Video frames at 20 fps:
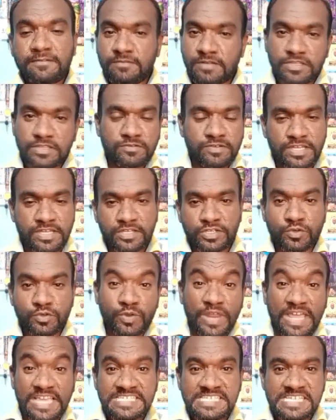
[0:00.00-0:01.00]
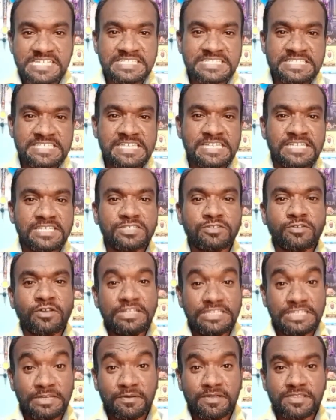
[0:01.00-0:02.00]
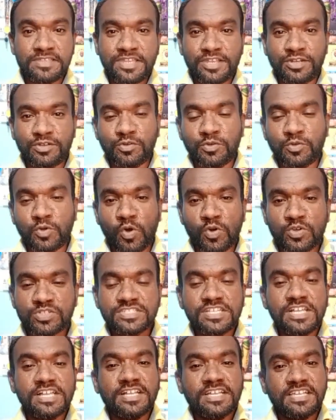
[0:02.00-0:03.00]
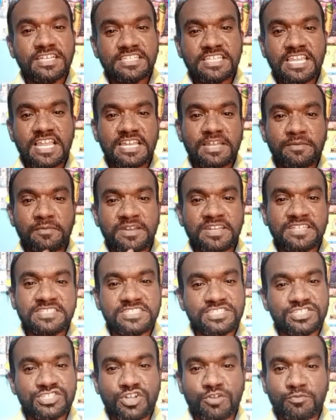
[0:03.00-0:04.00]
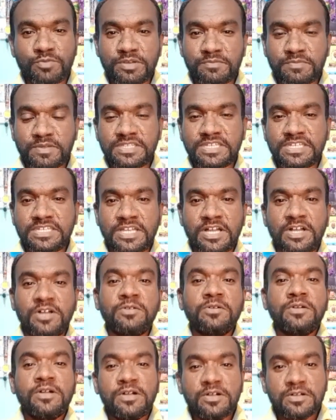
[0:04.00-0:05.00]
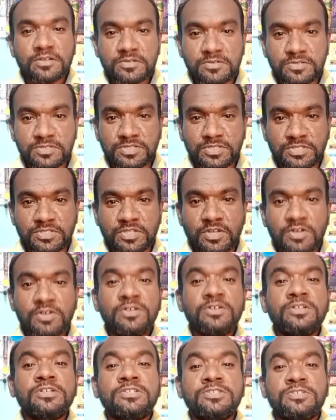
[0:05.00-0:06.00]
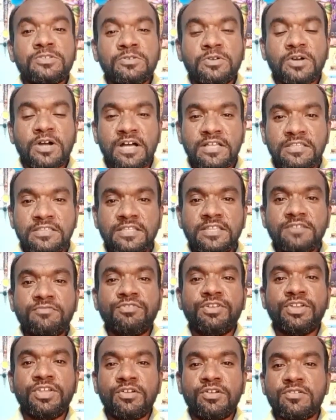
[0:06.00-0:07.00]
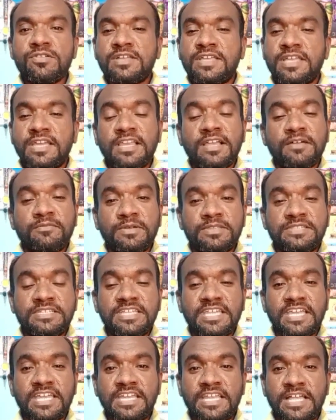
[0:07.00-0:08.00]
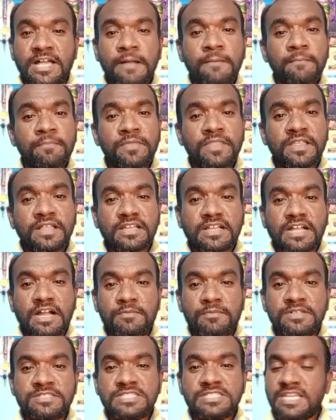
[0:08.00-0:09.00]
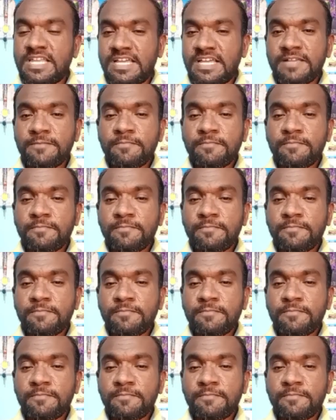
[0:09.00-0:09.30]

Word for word: அதோடைய டியூரேஷன்ஸ் ஸோ எந்த மாதிரி இருக்கும் கோர்ஸ் இதெல்லாம் நம்ம என்ன செஞ்சோம் அப்படின்னு பார்த்தீங்கன்னா கொடுத்துருந்தோம் ஸோ அந்த வீடியோவுக்கு கீழே பார்த்துட்டிங்கன்னா கமெண்ட்டில்